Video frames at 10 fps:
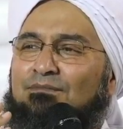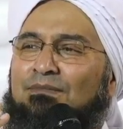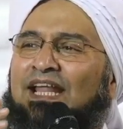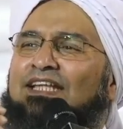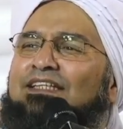
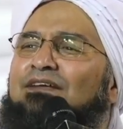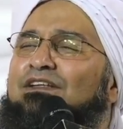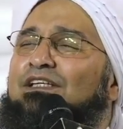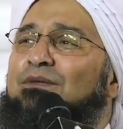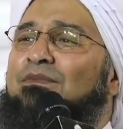بل حتى
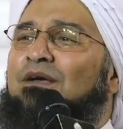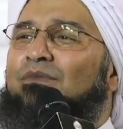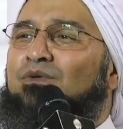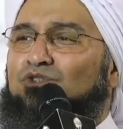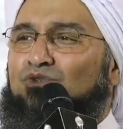في الايمان
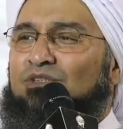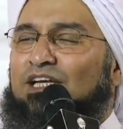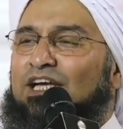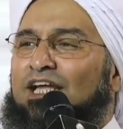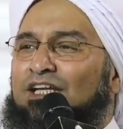بوجود
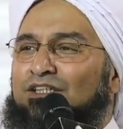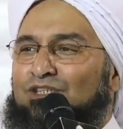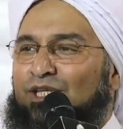الخالق